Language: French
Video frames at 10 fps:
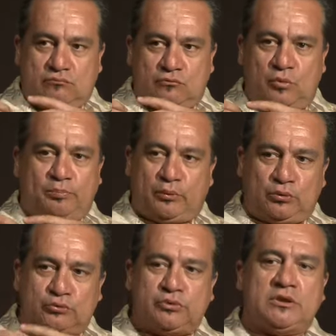de,
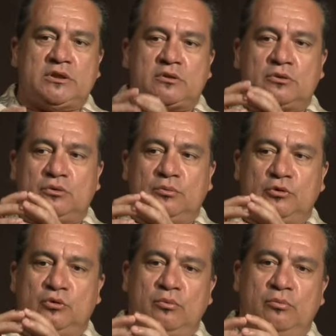produire
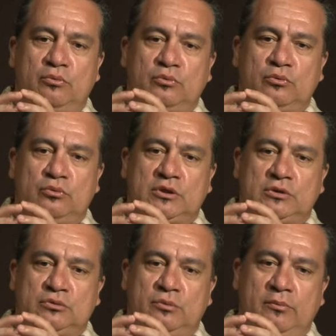
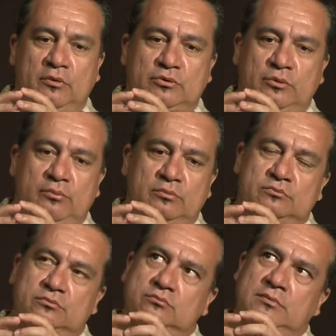de,
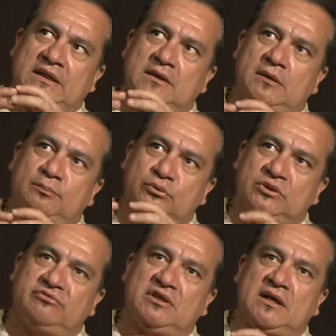manière plus
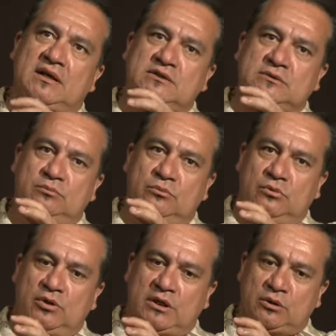efficace,
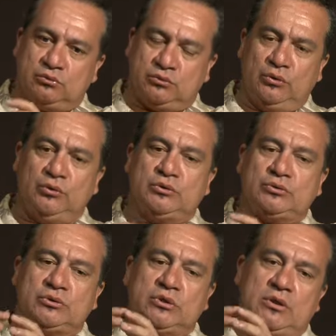moins
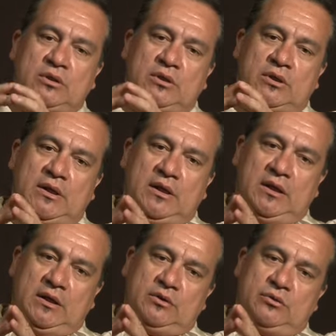coûteuse
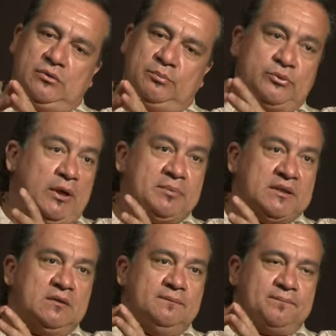et plus rapide